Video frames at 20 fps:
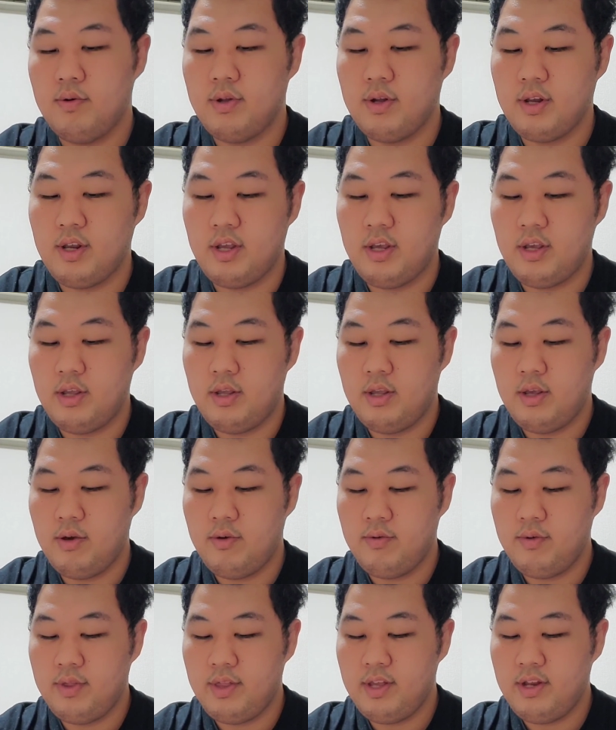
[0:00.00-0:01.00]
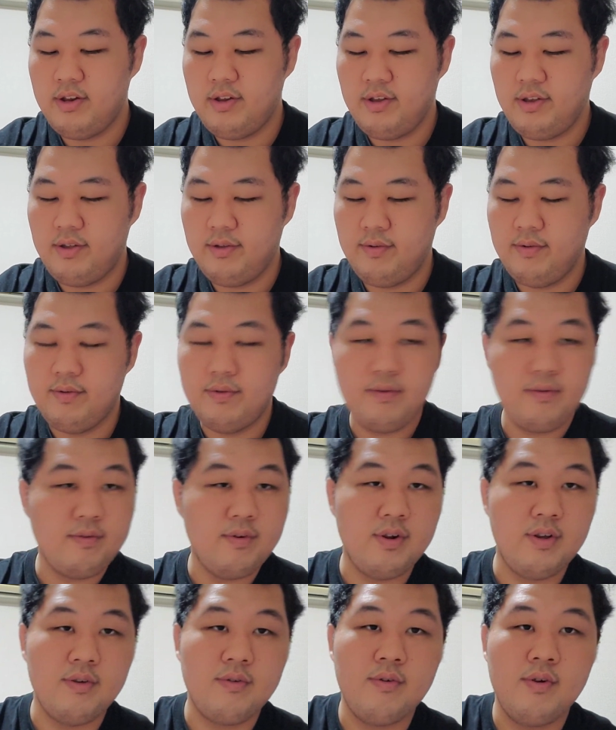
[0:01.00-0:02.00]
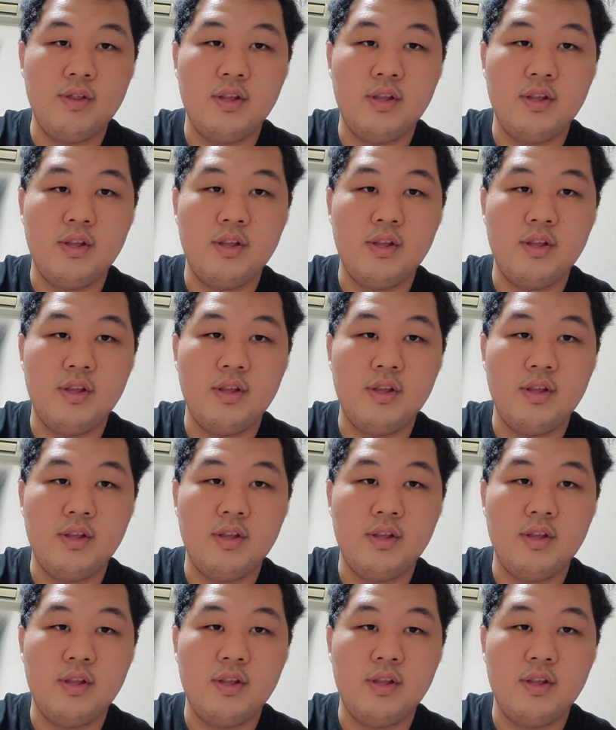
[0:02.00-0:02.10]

これ何基本エネルギーの。これ、